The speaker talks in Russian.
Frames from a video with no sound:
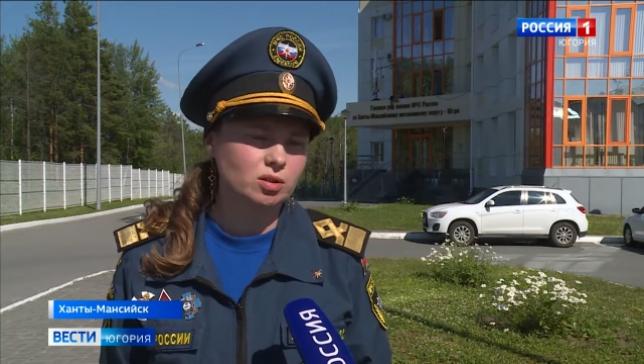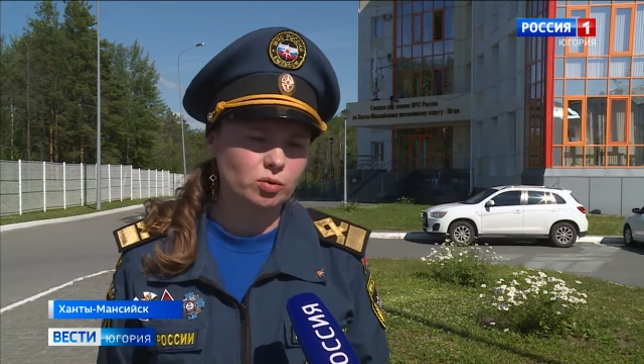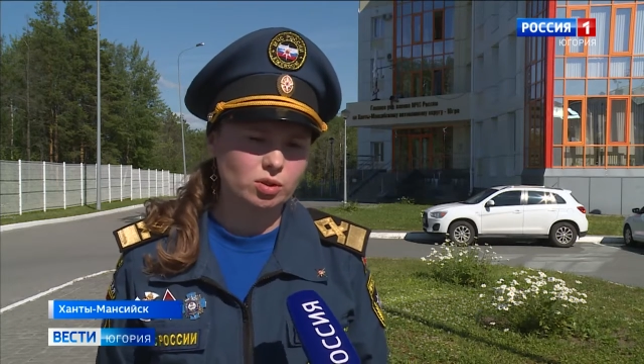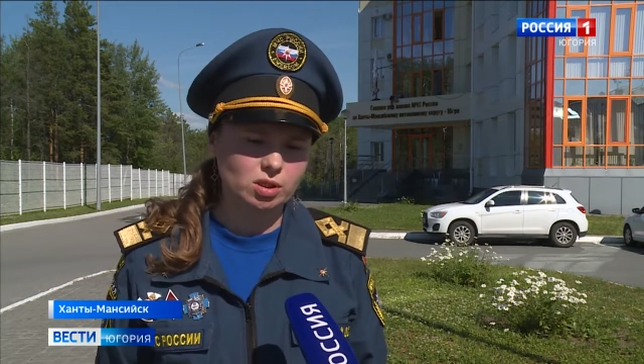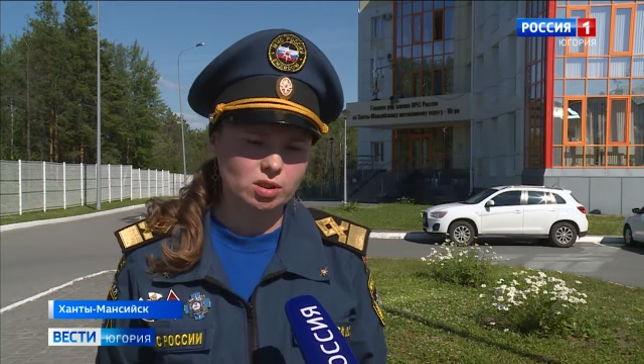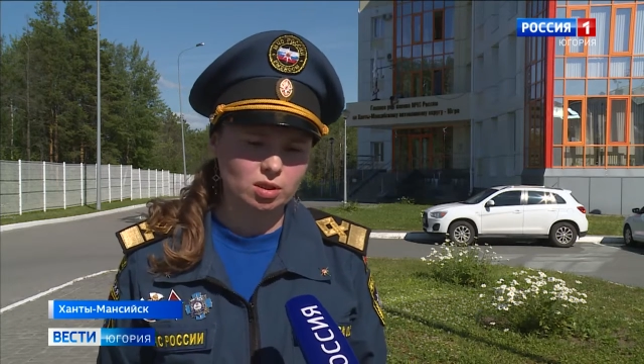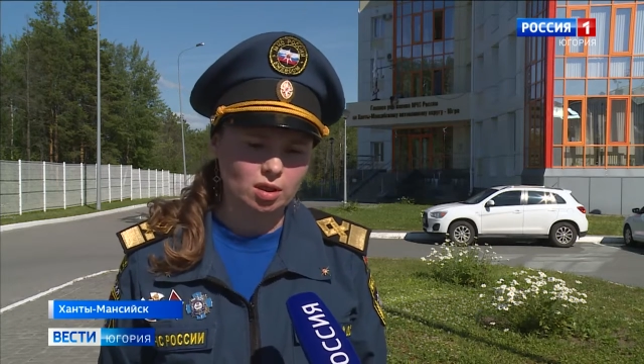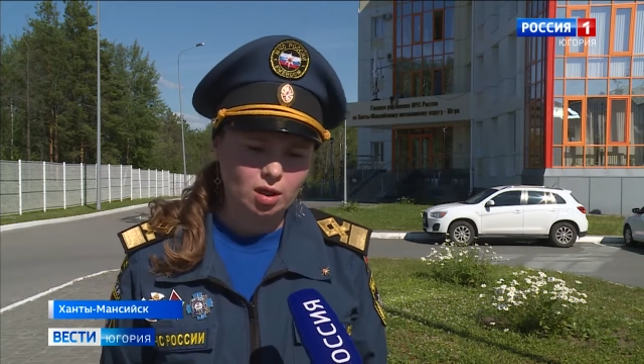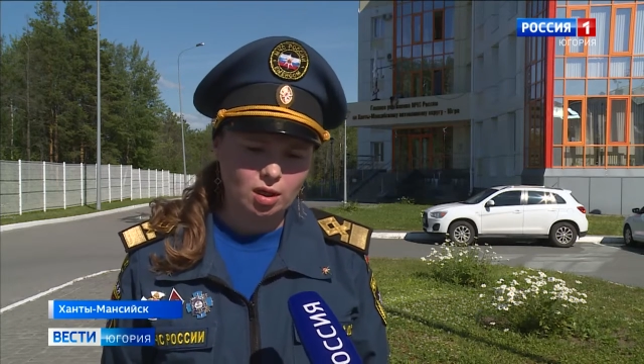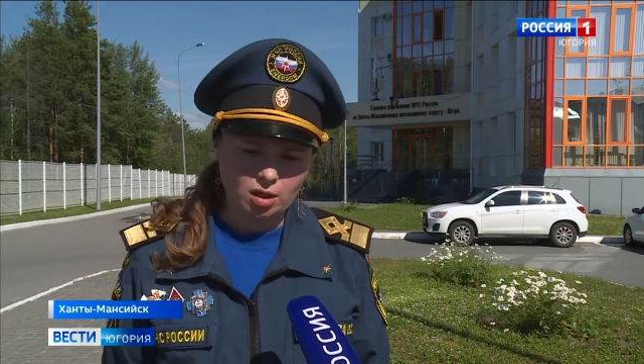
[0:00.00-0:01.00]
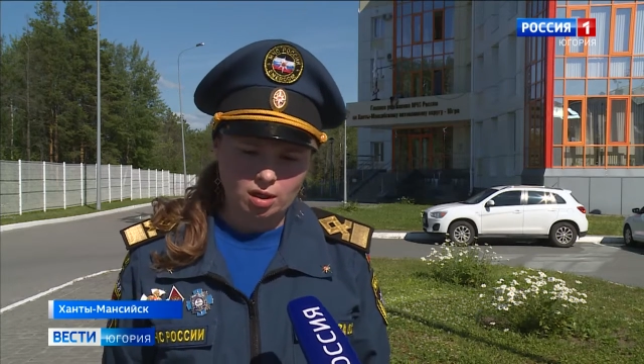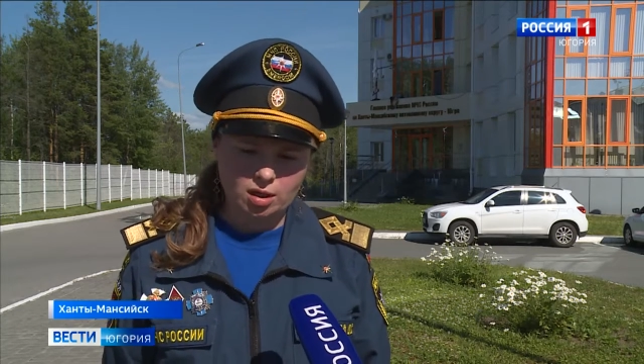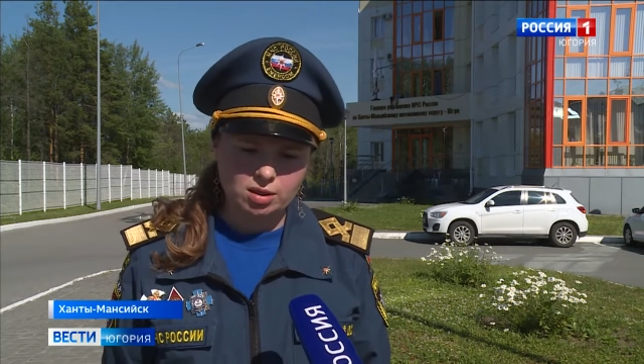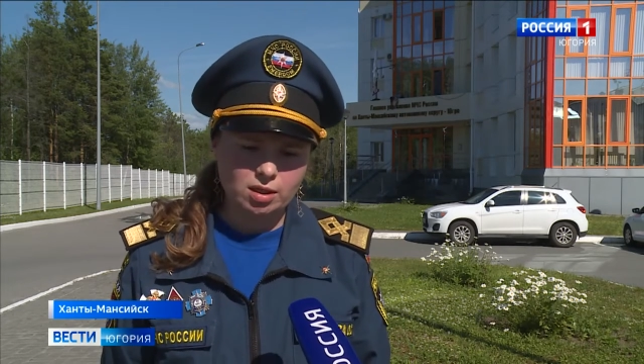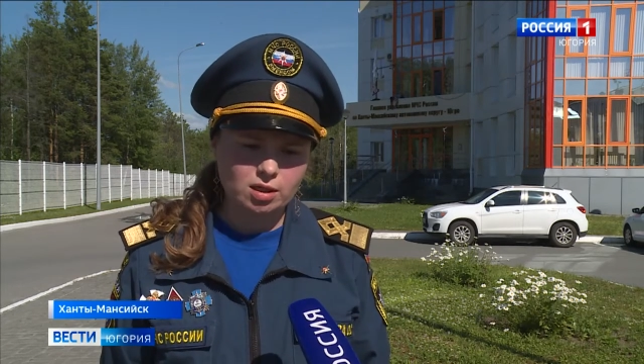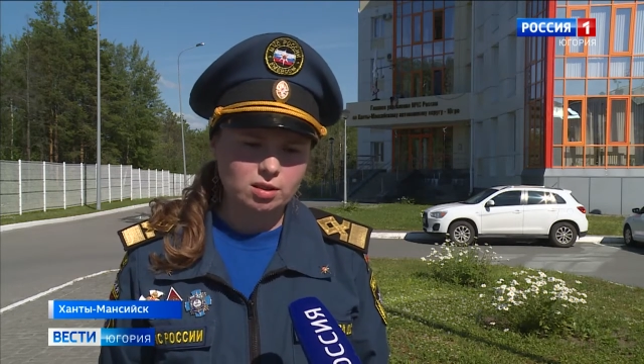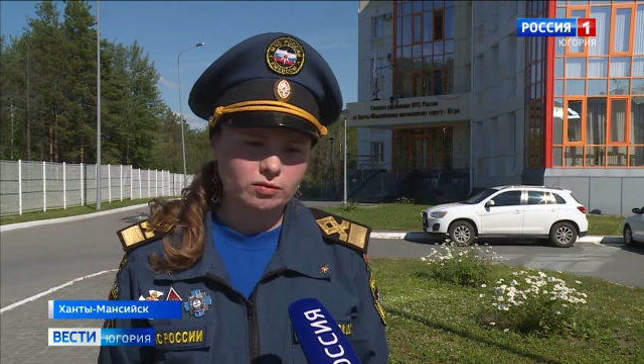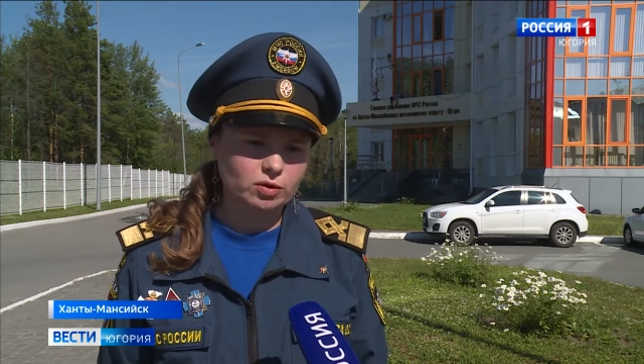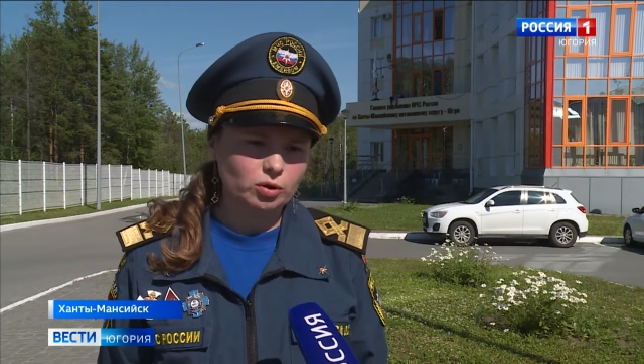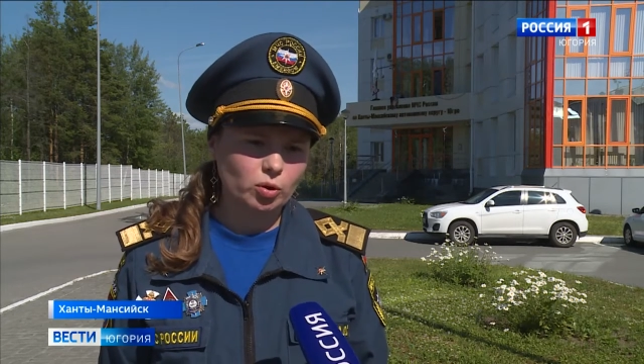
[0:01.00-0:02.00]
То есть дети остались на
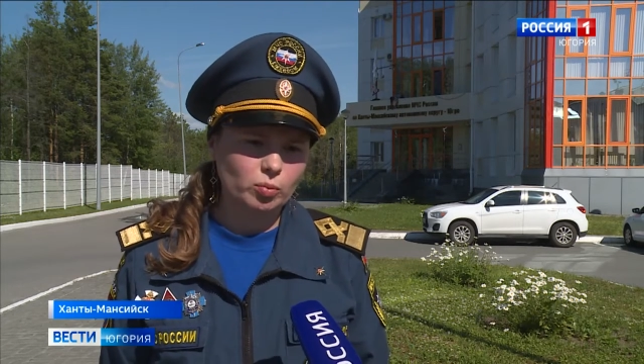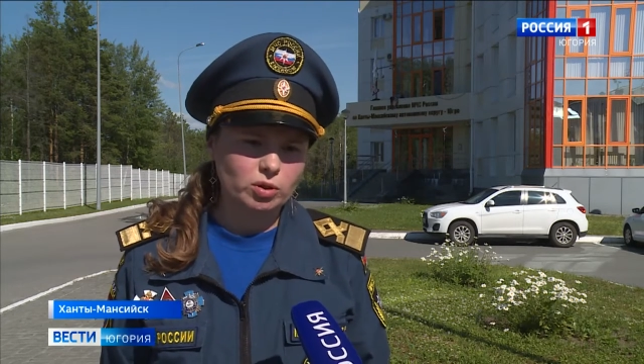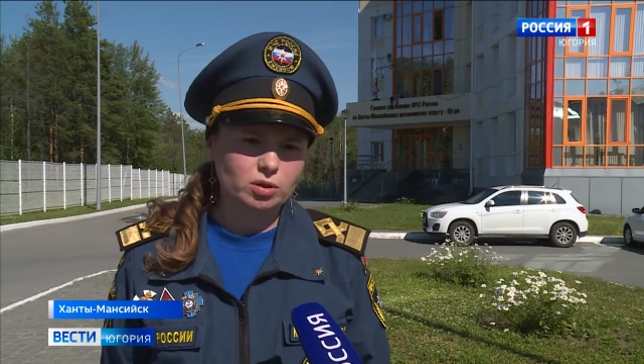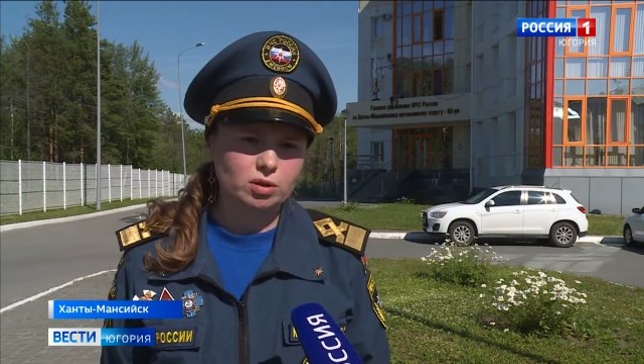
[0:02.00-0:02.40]
водоемах,